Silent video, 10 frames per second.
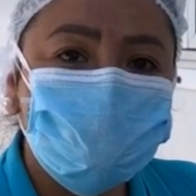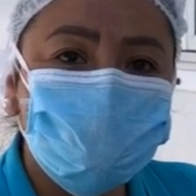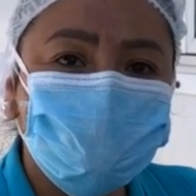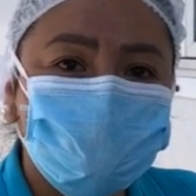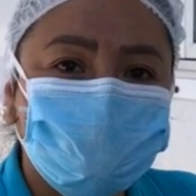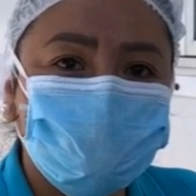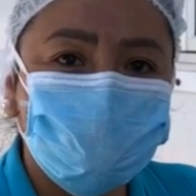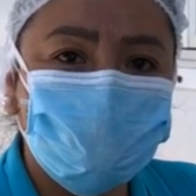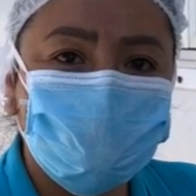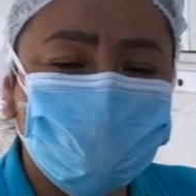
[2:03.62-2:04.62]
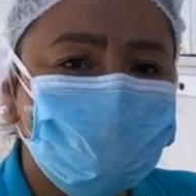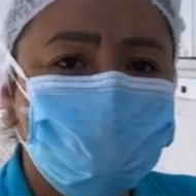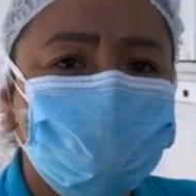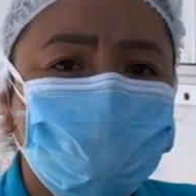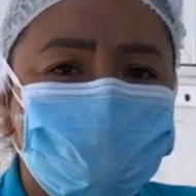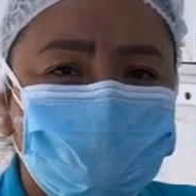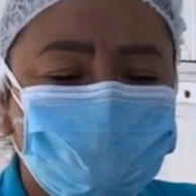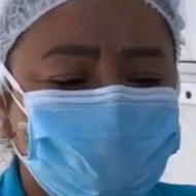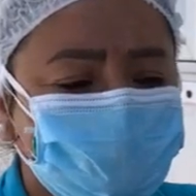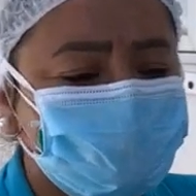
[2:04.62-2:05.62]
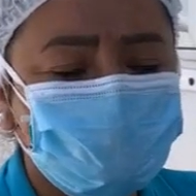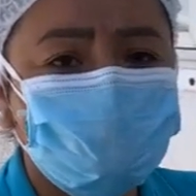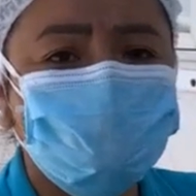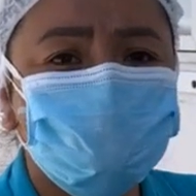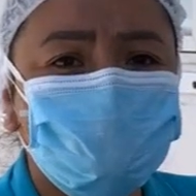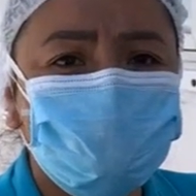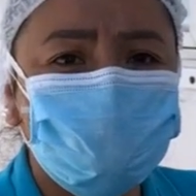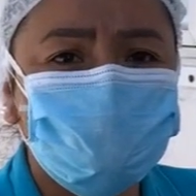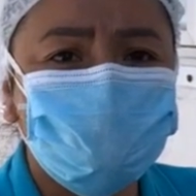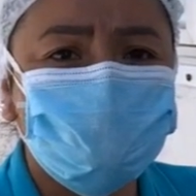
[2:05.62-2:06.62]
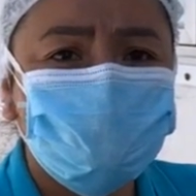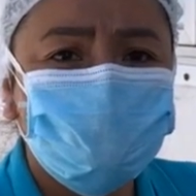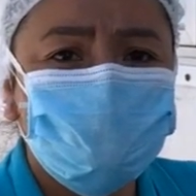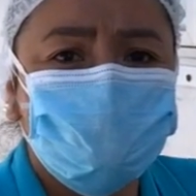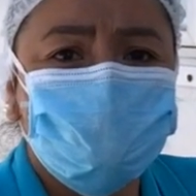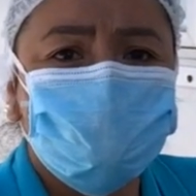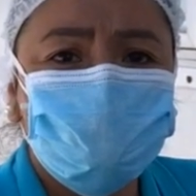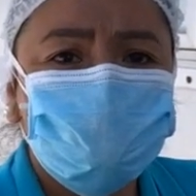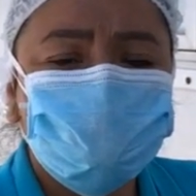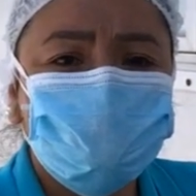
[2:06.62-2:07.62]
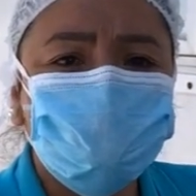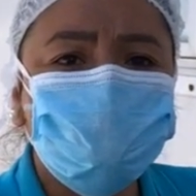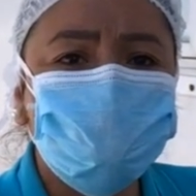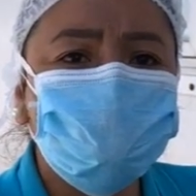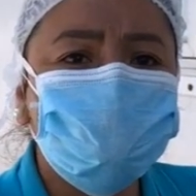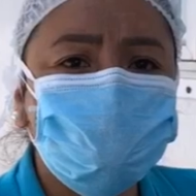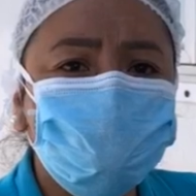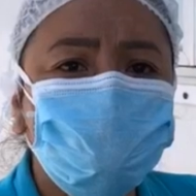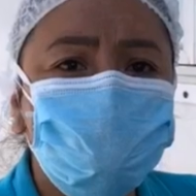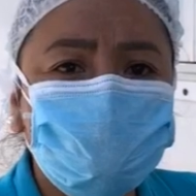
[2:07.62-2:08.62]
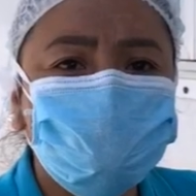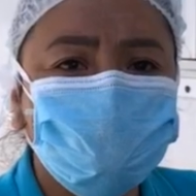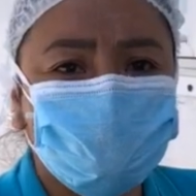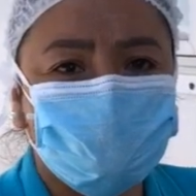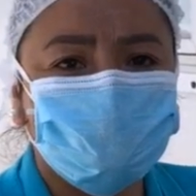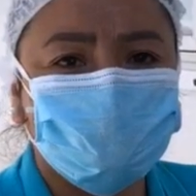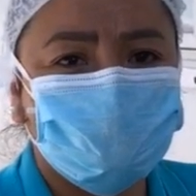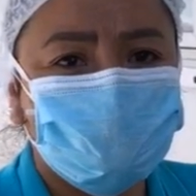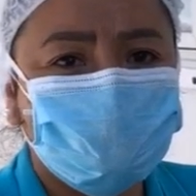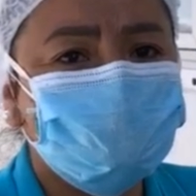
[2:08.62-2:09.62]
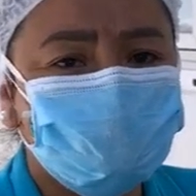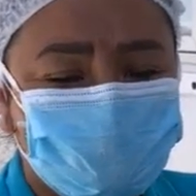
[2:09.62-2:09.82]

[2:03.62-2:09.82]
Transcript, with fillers: técnicos de enfermería, pero no de esa forma que nos pueda decir que es, que lo máximo en este hospital.